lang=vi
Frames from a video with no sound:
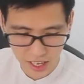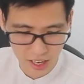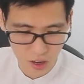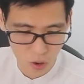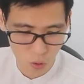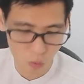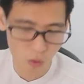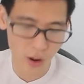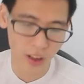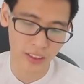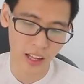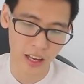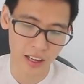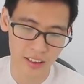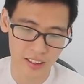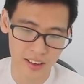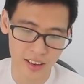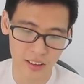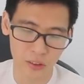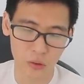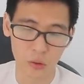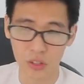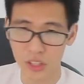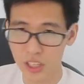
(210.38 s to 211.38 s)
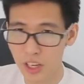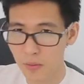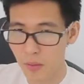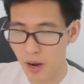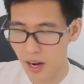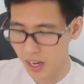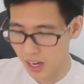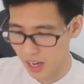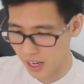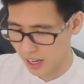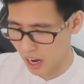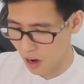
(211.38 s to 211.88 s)
hiệu quả tản nhiệt của chiếc
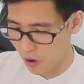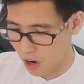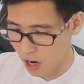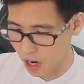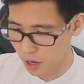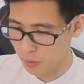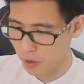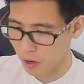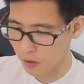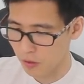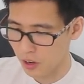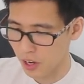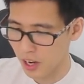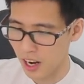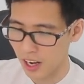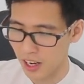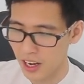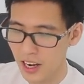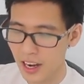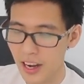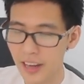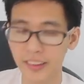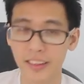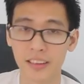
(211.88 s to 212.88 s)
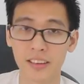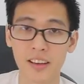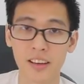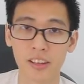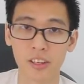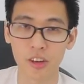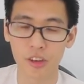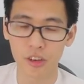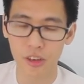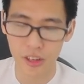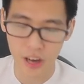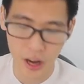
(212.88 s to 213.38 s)
máy này cao hơn bởi vì là các khe tản nhiệt
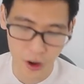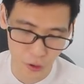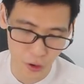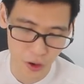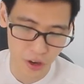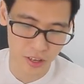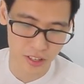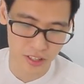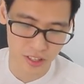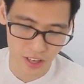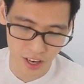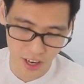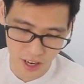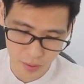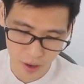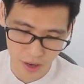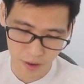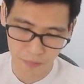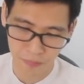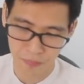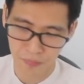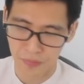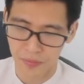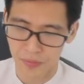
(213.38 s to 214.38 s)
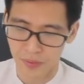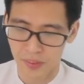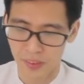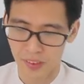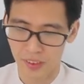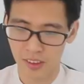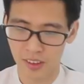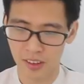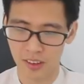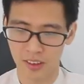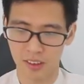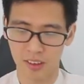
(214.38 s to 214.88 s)
nó đều nó ở dưới mà.
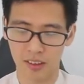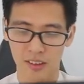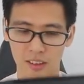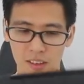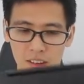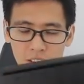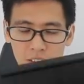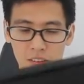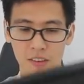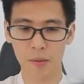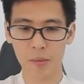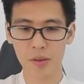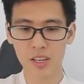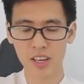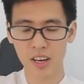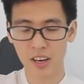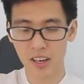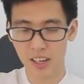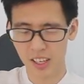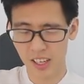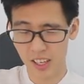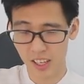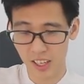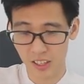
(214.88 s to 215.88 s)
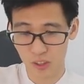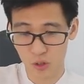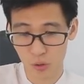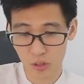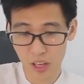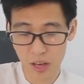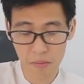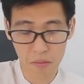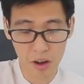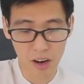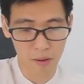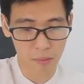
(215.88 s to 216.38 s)
Và bây giờ thì chúng
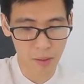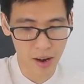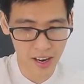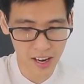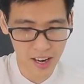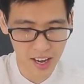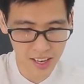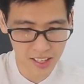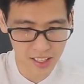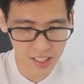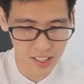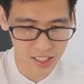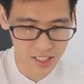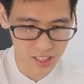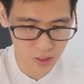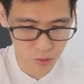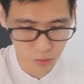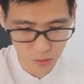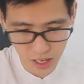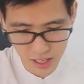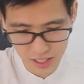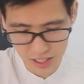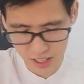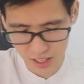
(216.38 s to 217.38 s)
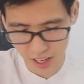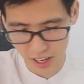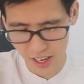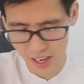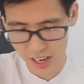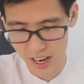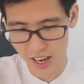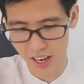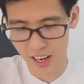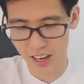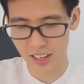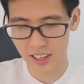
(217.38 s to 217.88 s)
ta mở máy lên thì chúng ta sẽ
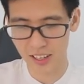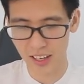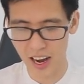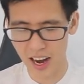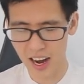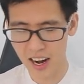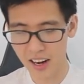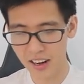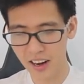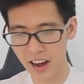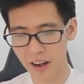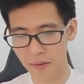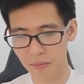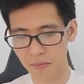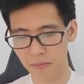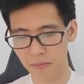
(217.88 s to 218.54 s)
thấy là khá là đẹp